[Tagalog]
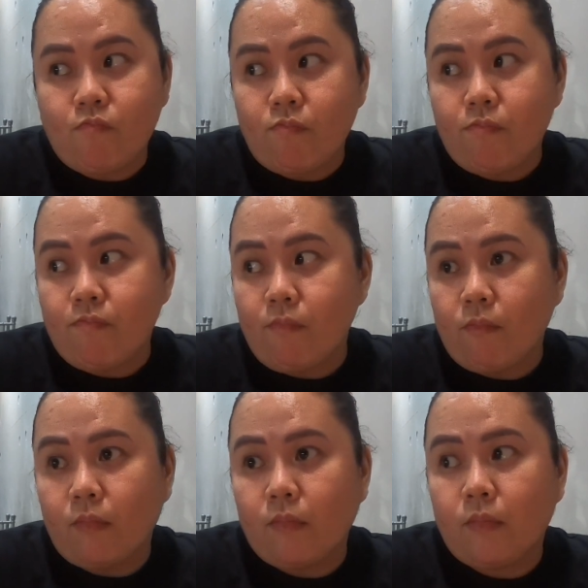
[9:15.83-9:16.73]
may roast
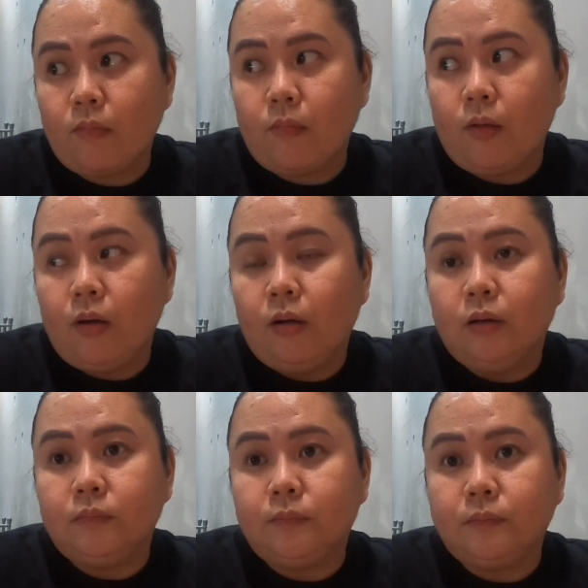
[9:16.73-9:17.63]
beef.
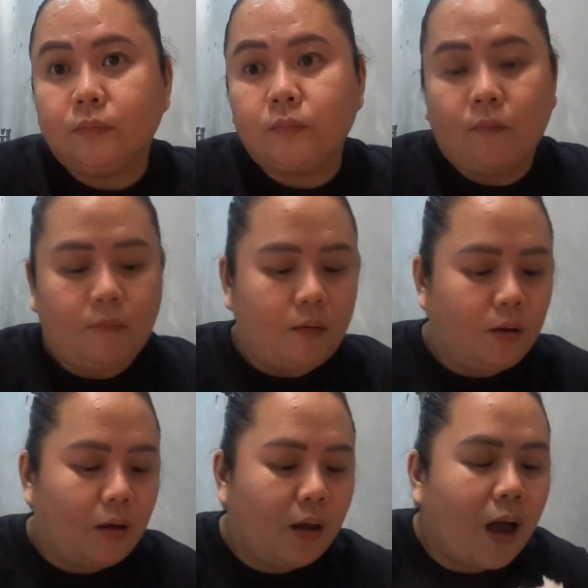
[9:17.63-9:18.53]
Tapos
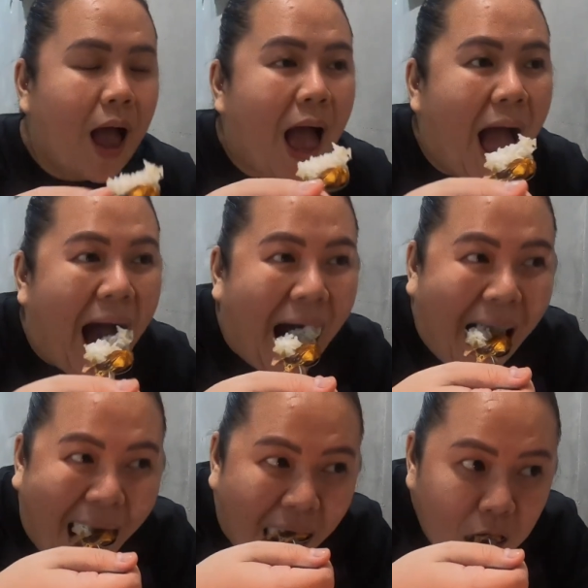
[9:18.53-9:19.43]
ma- kompleto
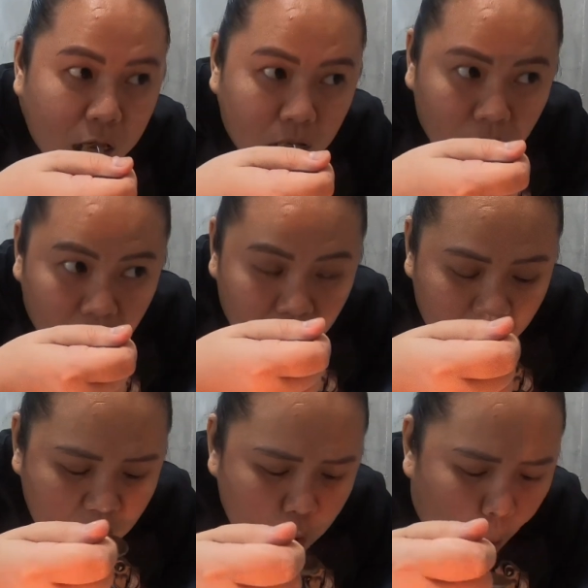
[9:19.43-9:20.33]
yung ulam,
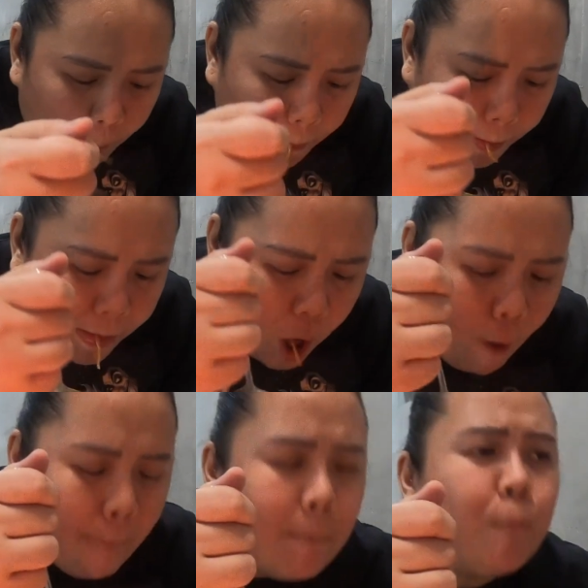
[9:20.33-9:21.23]
lalo na yung gulay,
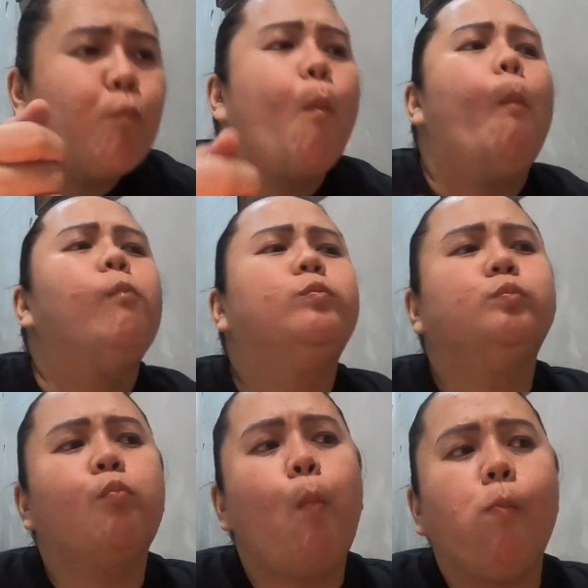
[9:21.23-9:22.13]
marami silang gulay,
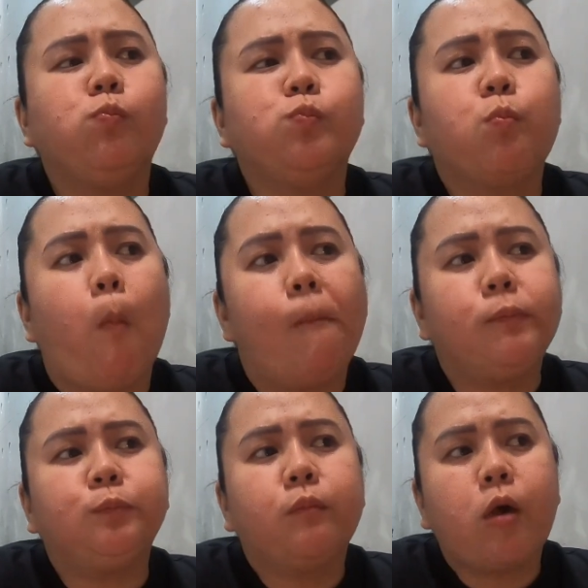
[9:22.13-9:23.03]
maraming fish,
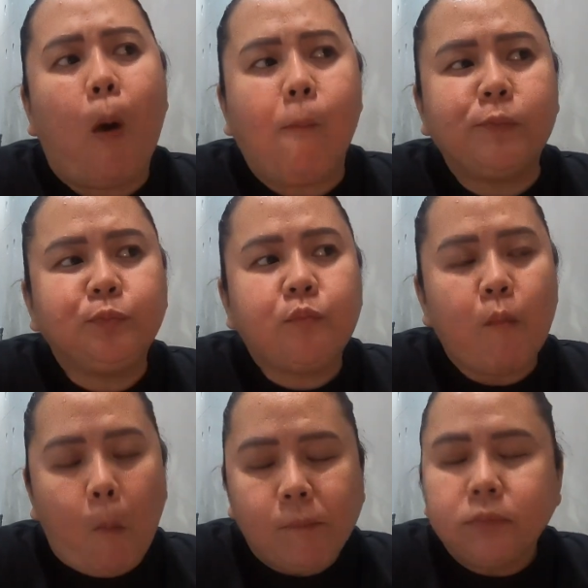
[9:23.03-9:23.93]
chicken, beef,
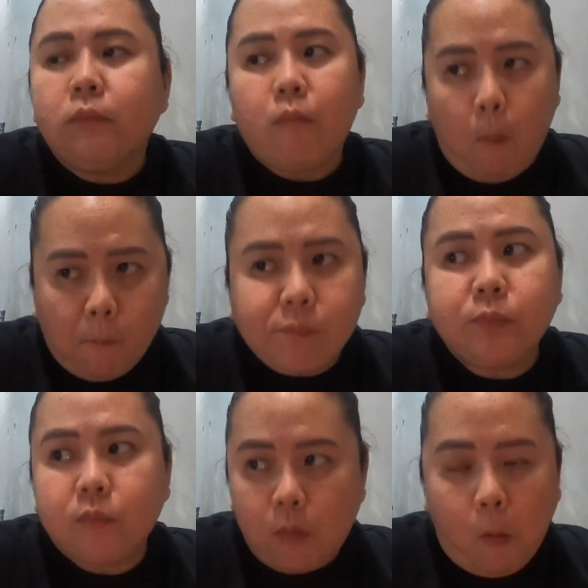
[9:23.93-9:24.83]
and pork kasi
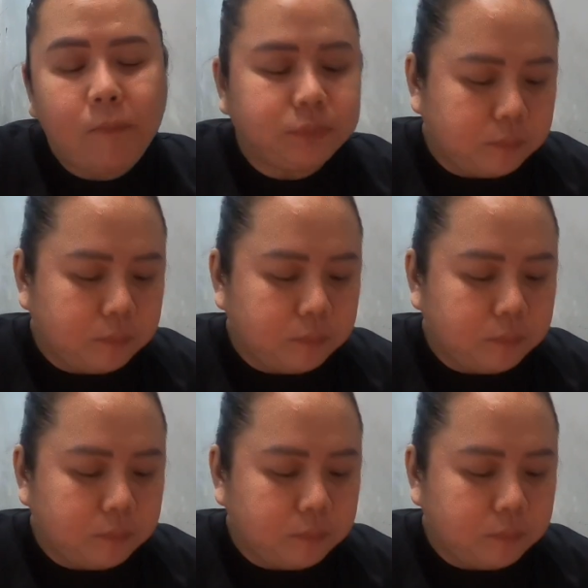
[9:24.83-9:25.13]
yun talaga.